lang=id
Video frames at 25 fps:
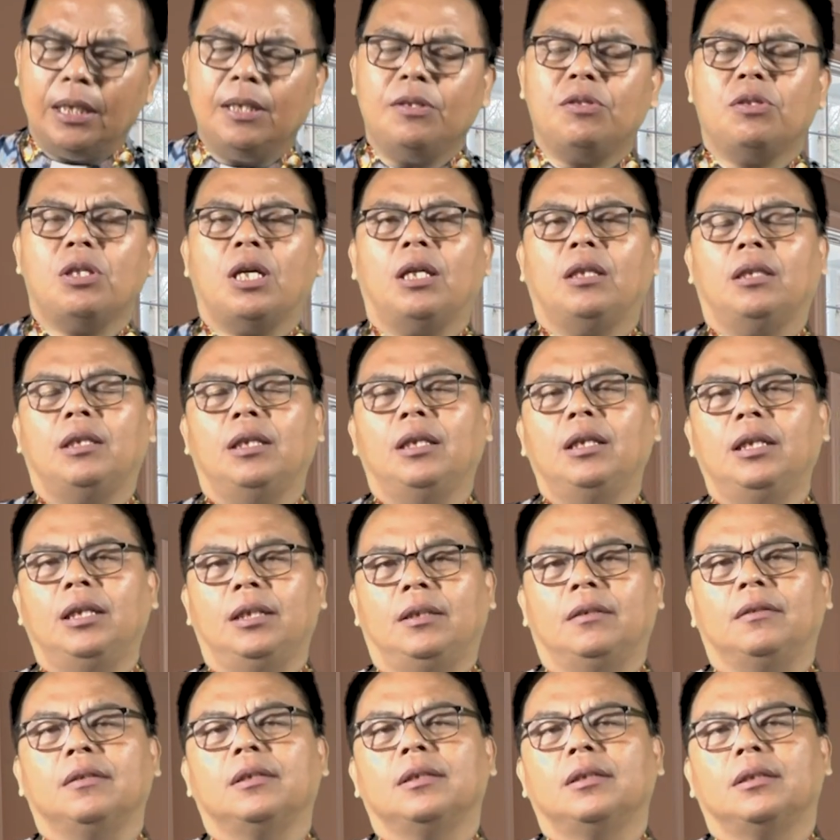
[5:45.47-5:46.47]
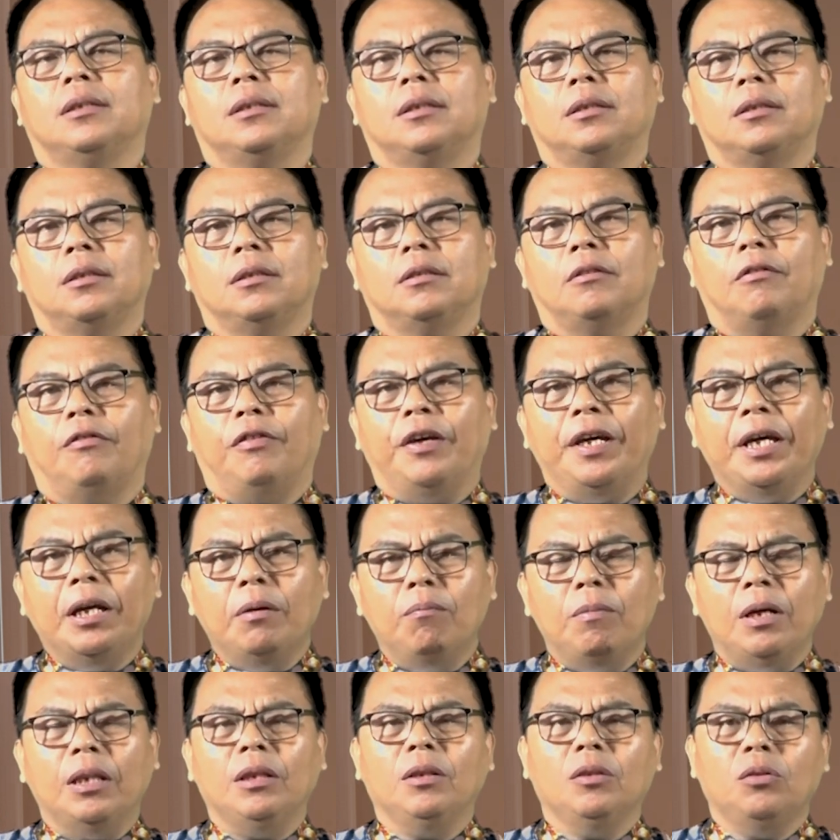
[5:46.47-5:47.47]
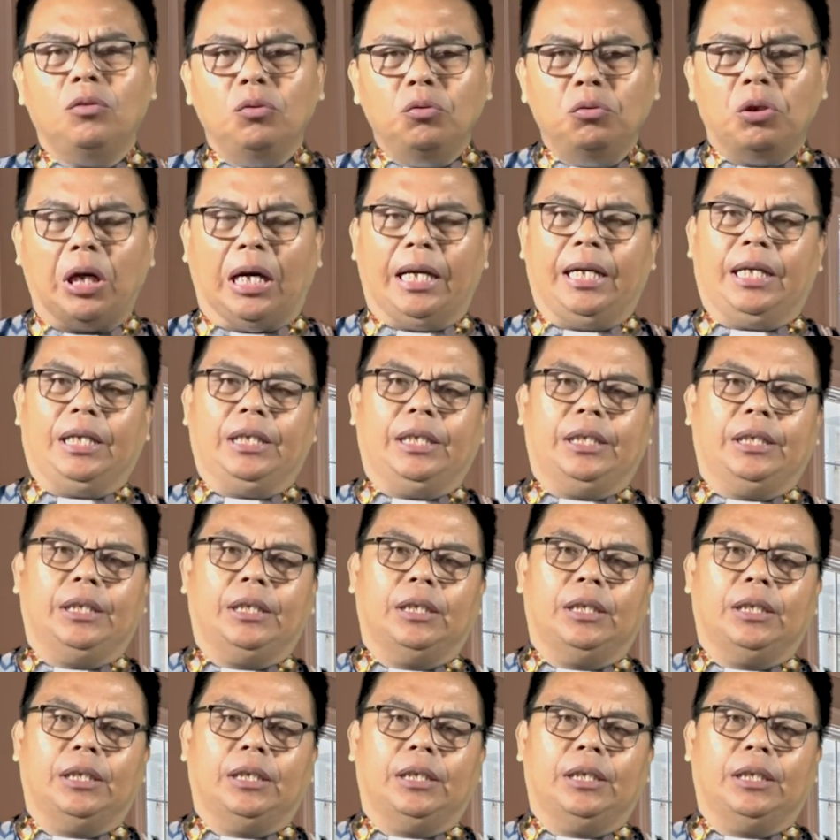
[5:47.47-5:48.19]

di saat ini firman Tuhan